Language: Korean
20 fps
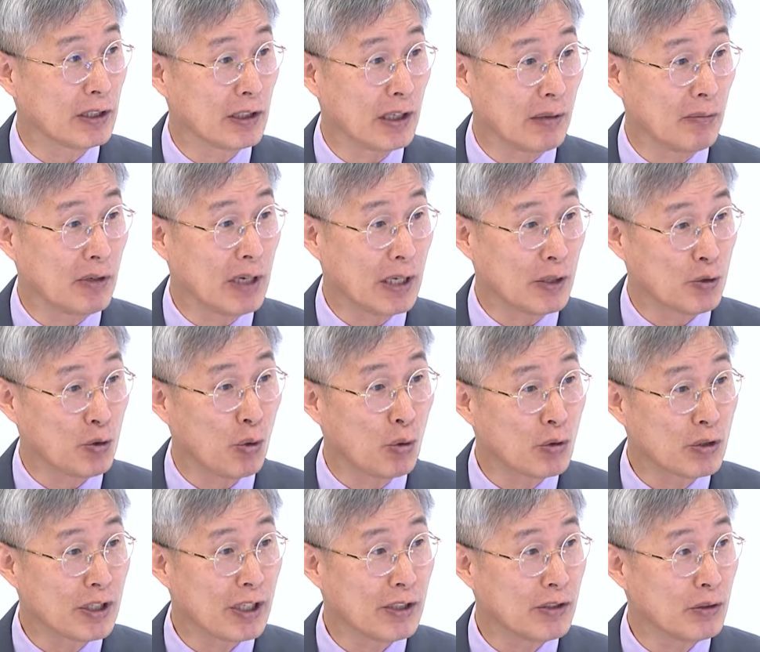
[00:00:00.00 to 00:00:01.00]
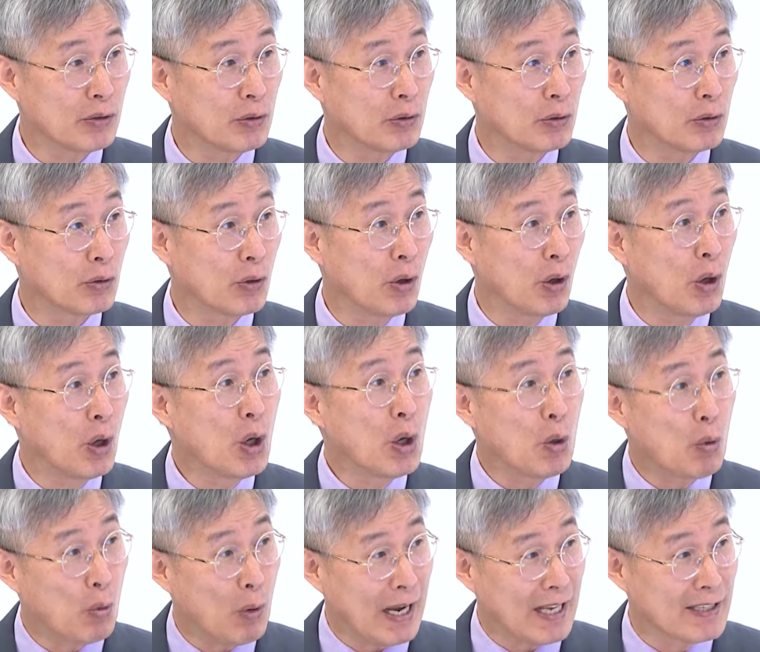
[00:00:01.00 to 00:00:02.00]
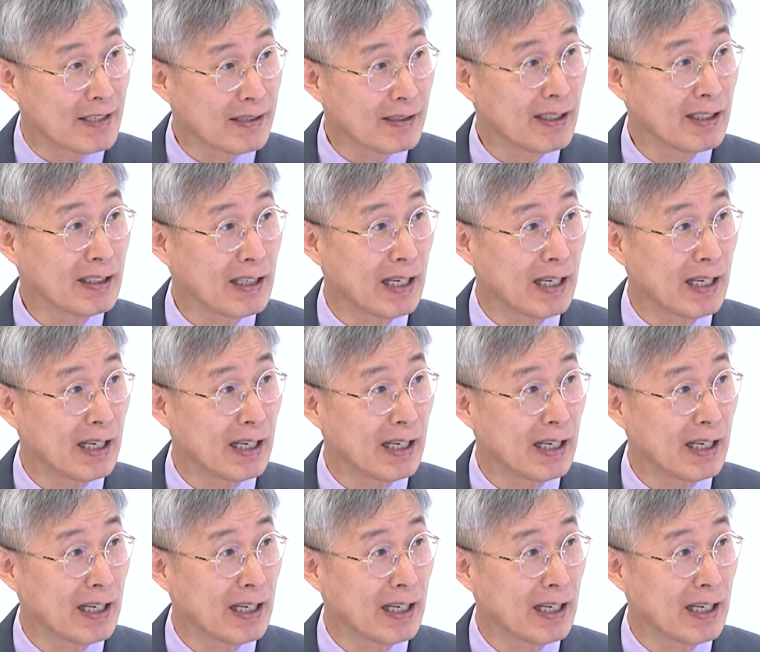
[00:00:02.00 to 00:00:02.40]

때문에 총체적으로 완전한